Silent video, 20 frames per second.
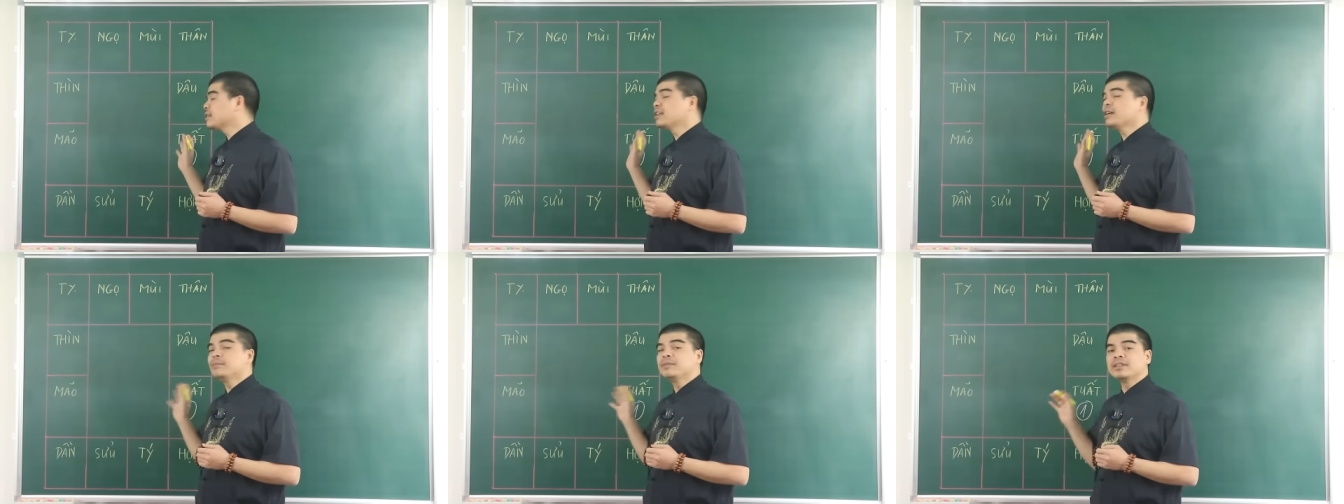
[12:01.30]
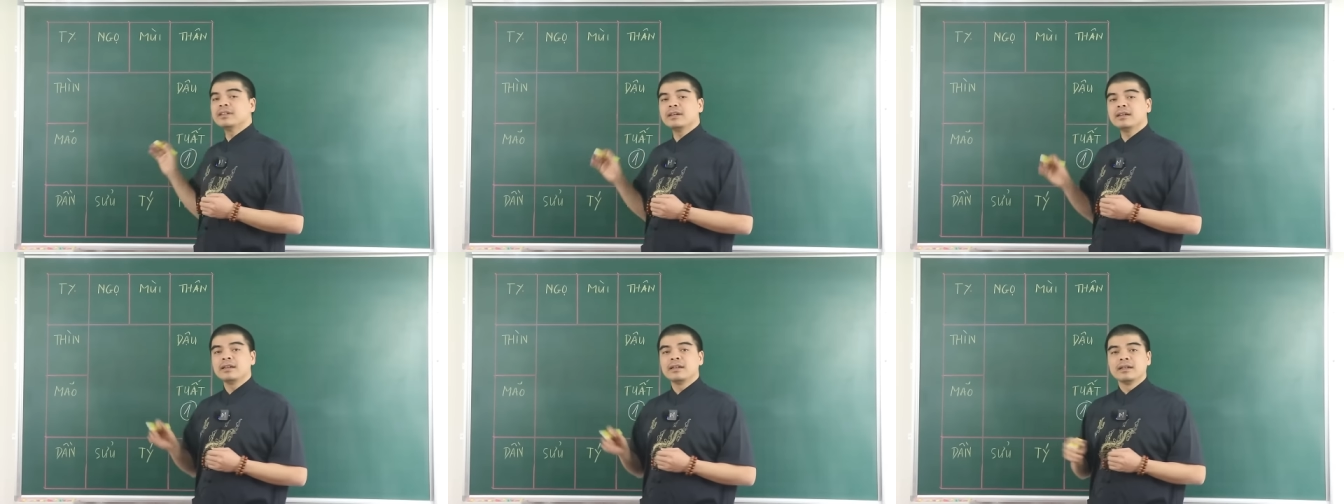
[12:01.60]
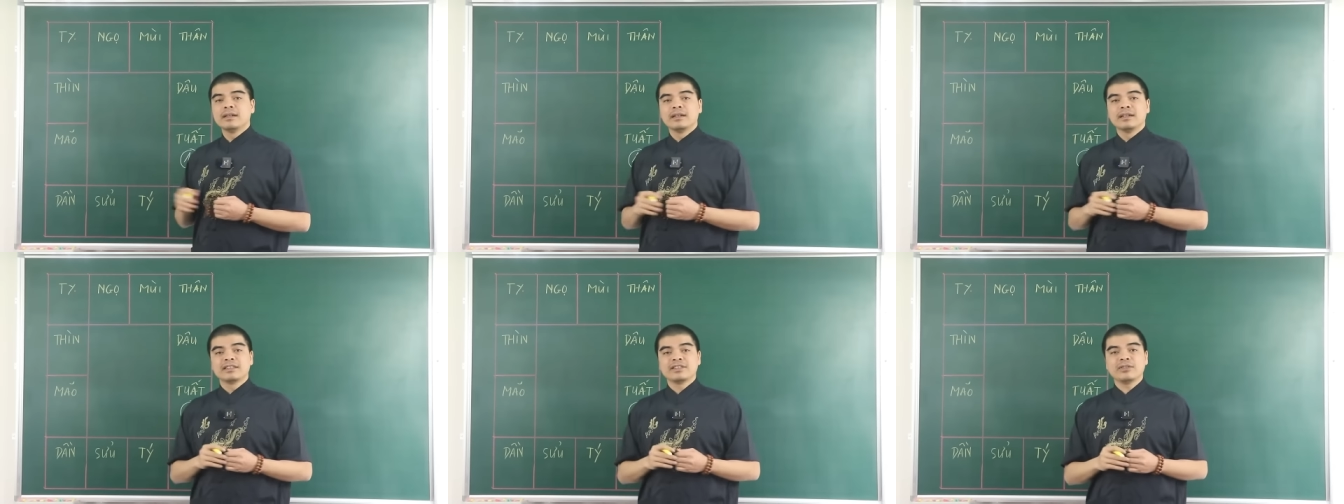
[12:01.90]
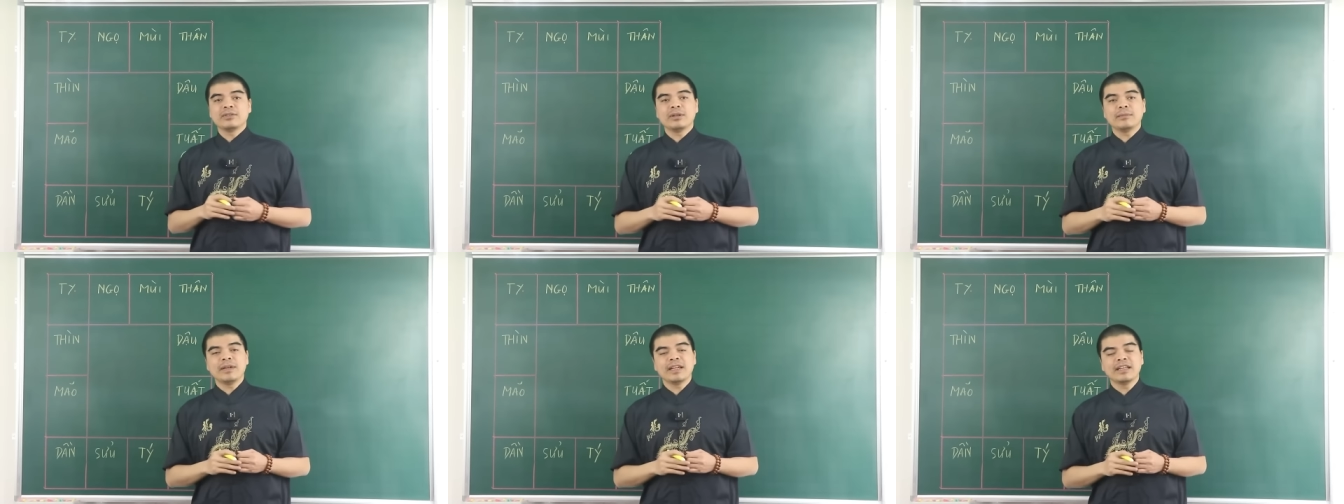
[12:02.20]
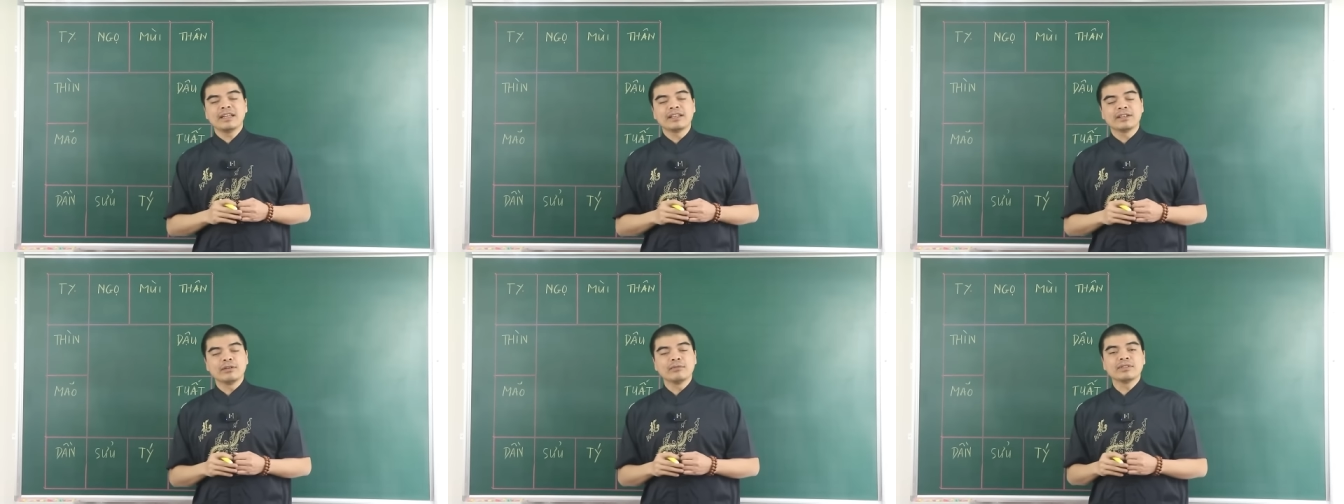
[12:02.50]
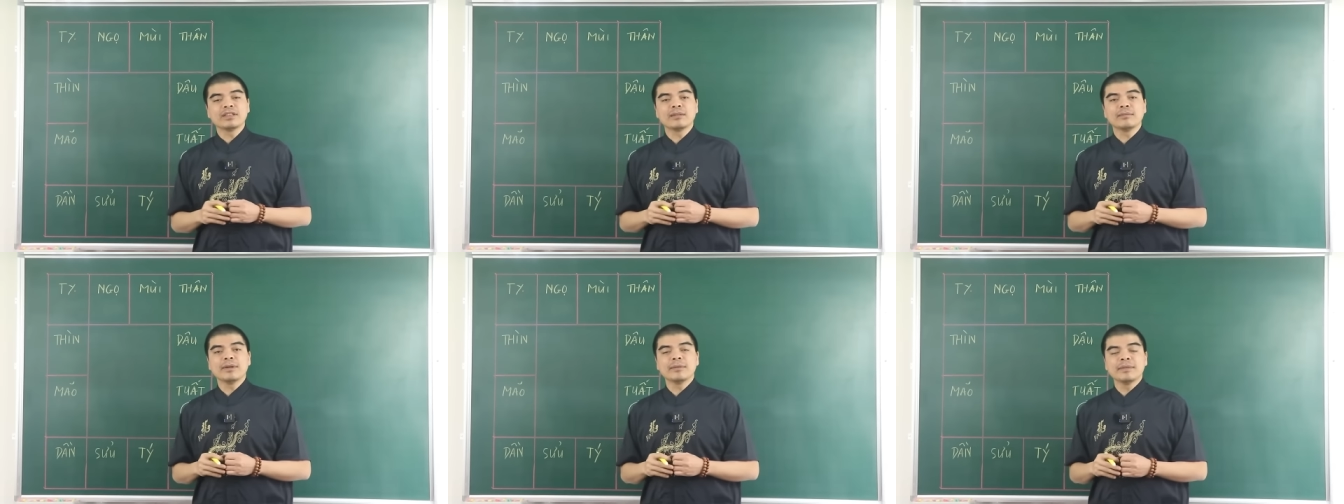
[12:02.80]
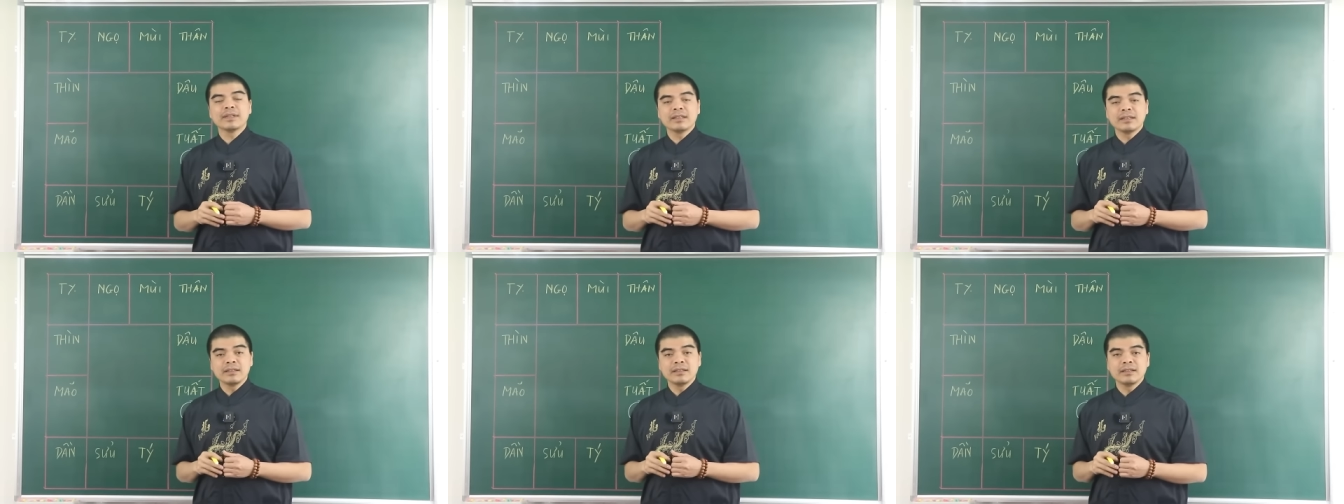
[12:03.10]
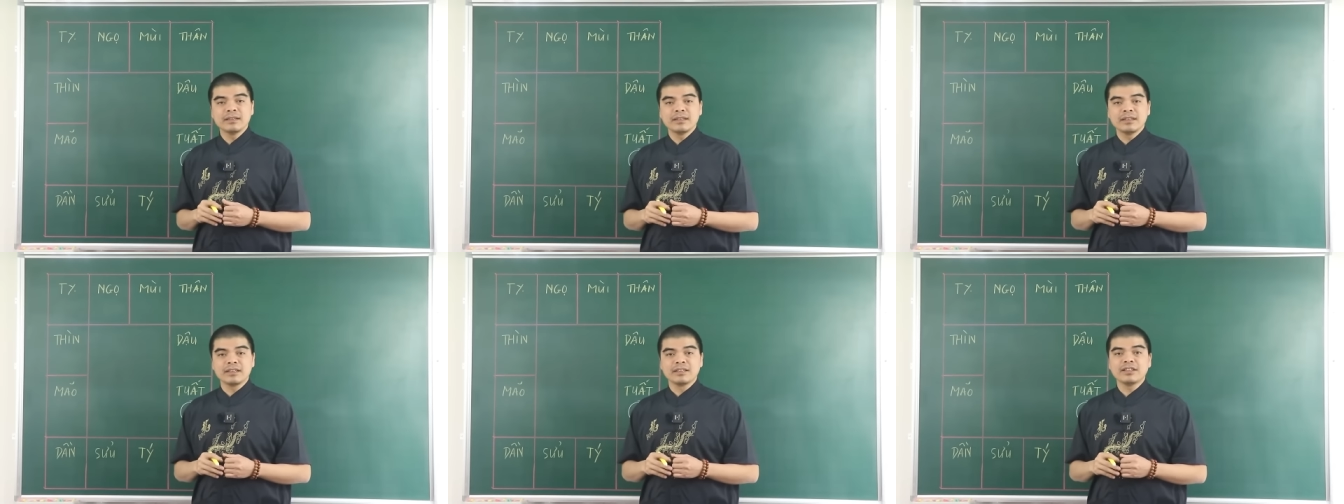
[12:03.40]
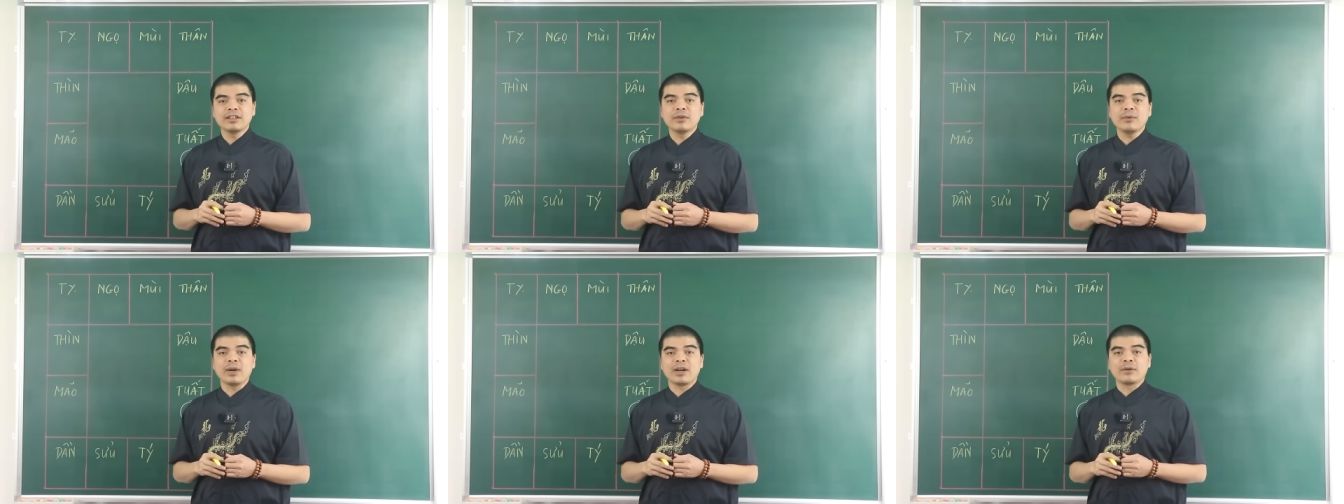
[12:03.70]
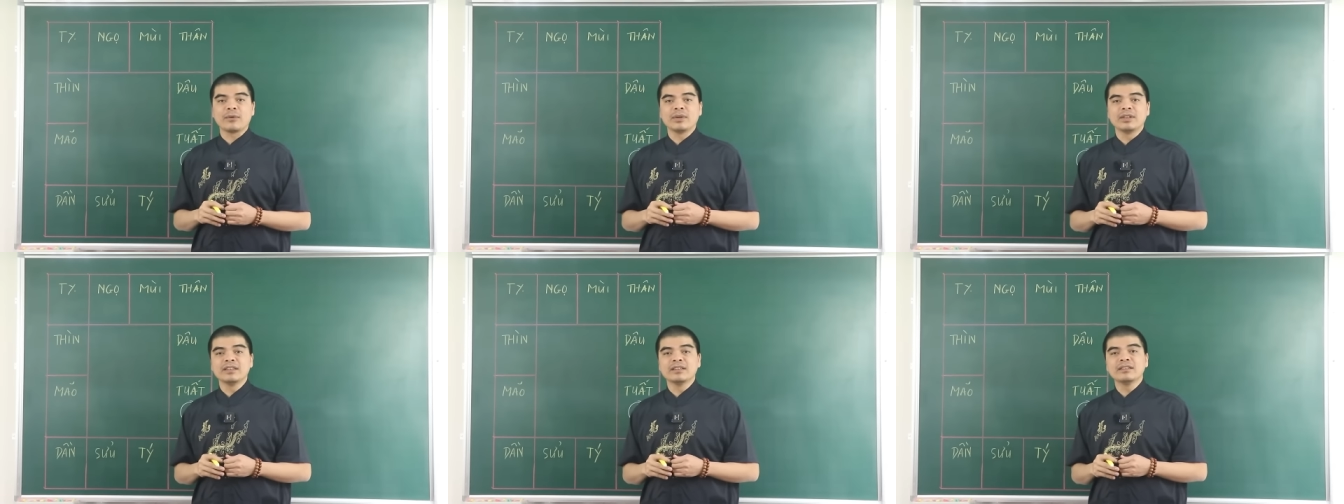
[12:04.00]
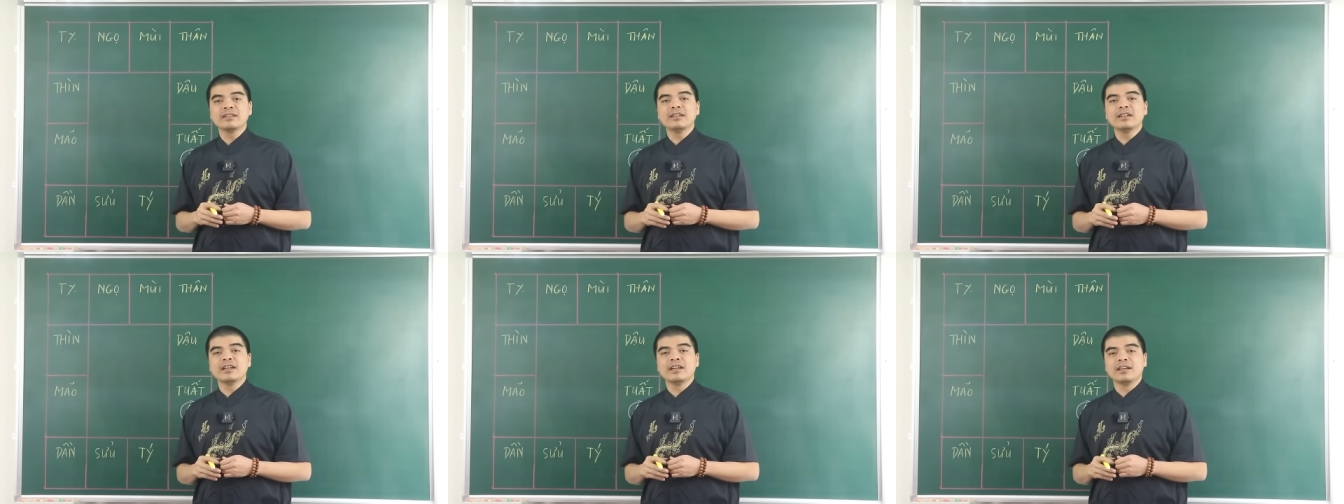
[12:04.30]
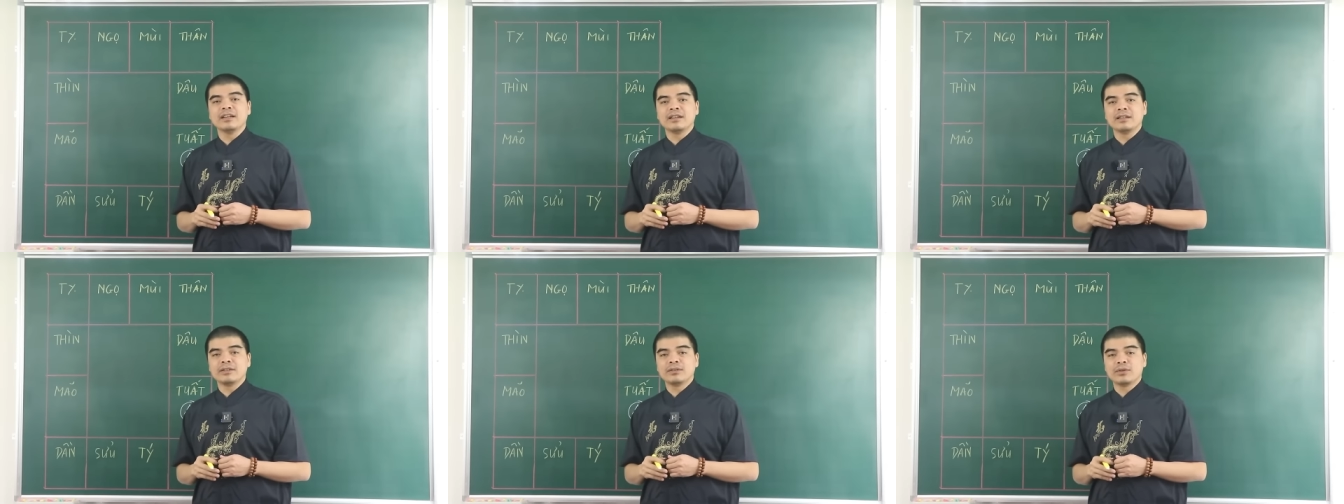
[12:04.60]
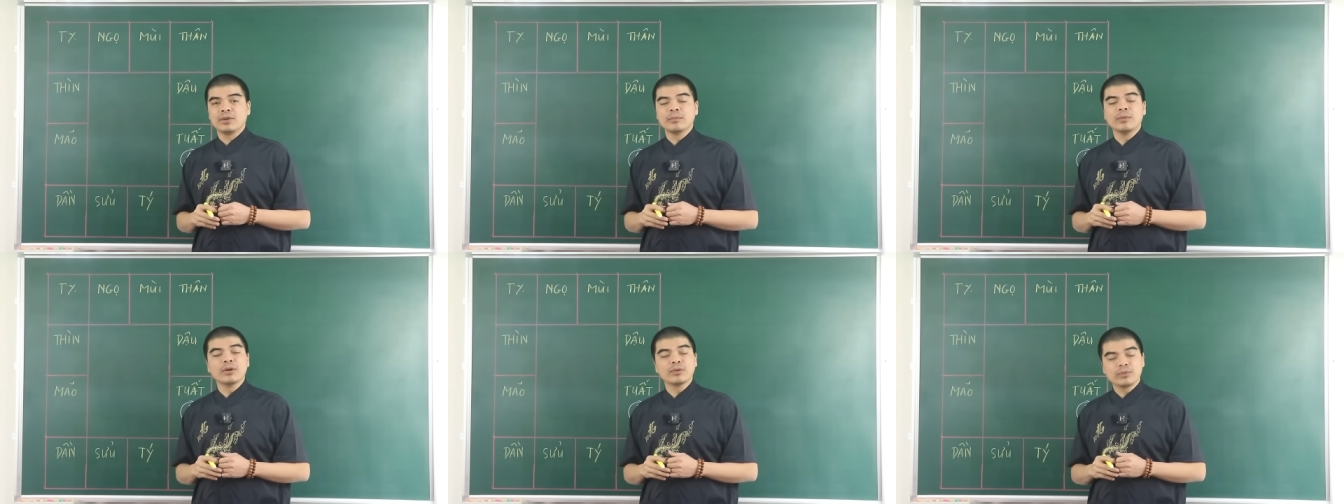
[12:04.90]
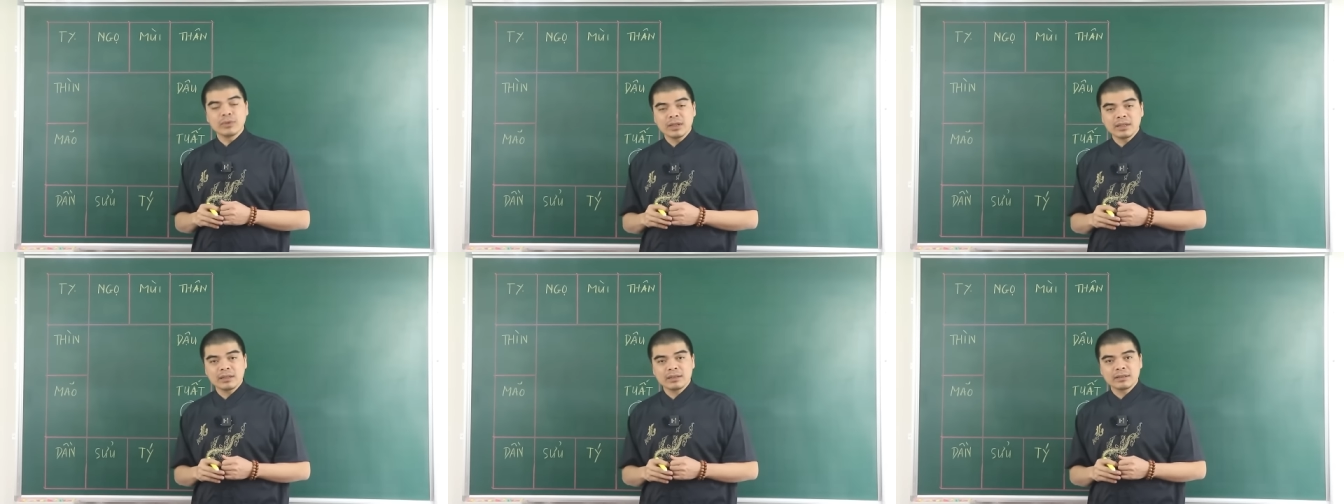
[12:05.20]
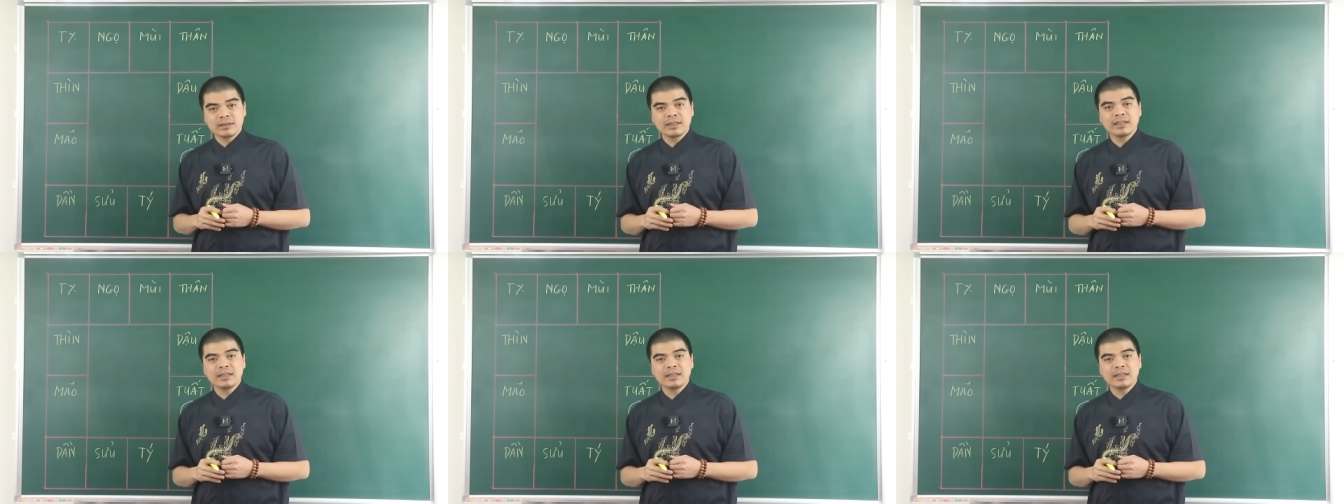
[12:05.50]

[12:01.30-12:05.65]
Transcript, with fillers: Thêm nữa, trong năm 2024 thì sức khỏe của những người tuổi Mậu Tuất